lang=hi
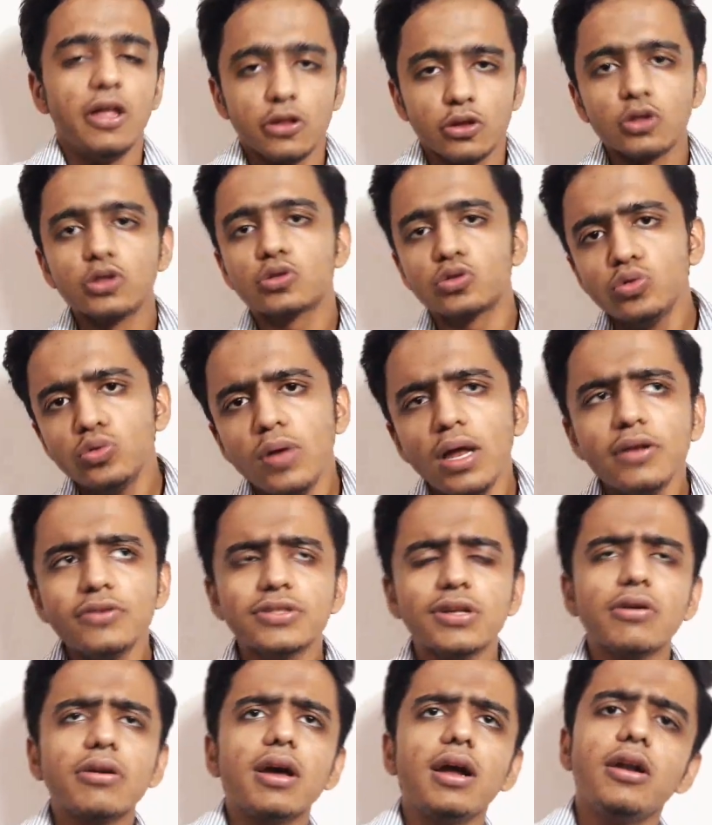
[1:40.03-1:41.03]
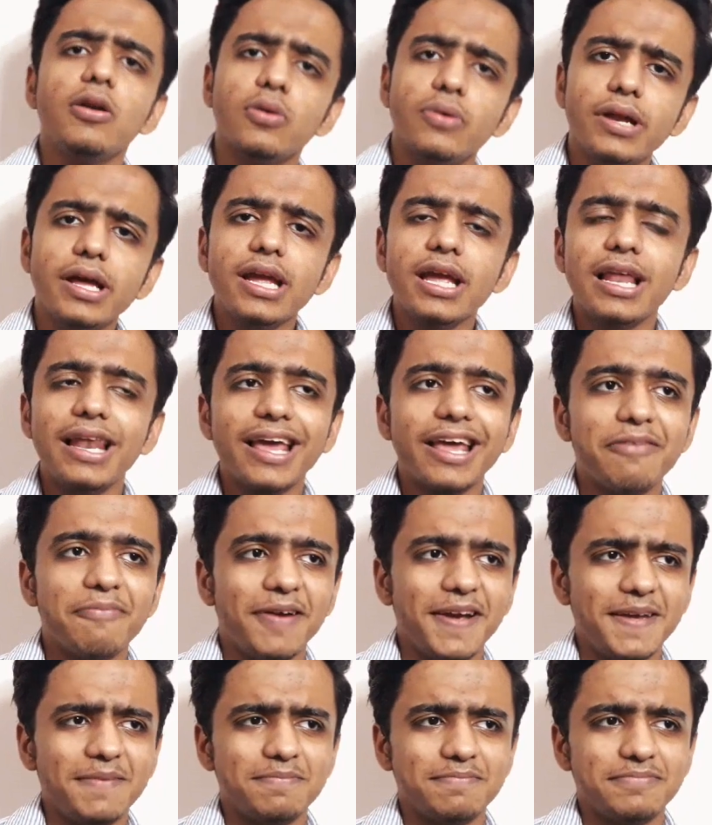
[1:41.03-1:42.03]
तो स्कूल वाले उसका हल ढूंढेंगे लेकिन
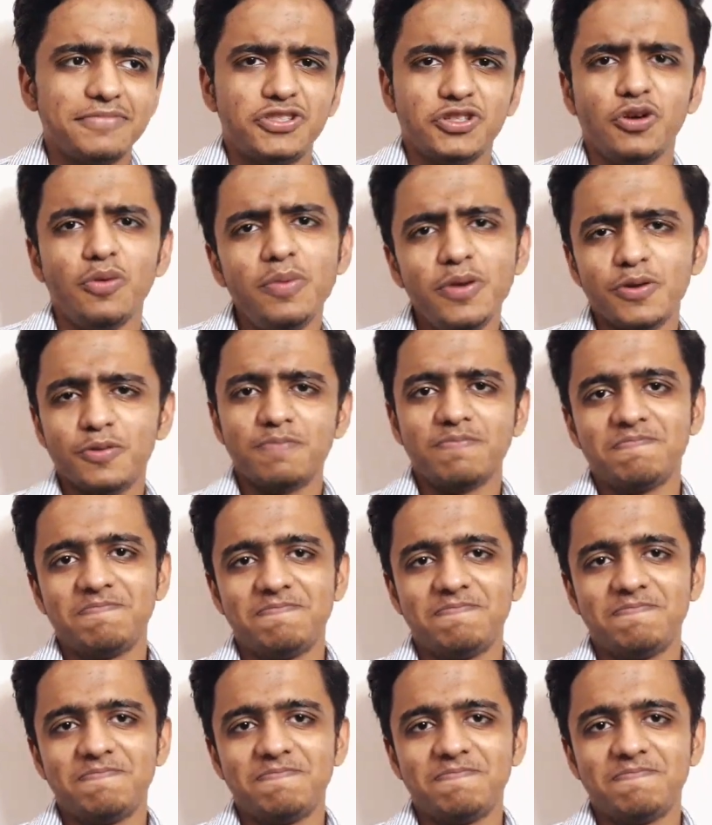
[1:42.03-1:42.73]
भाई जो भी हो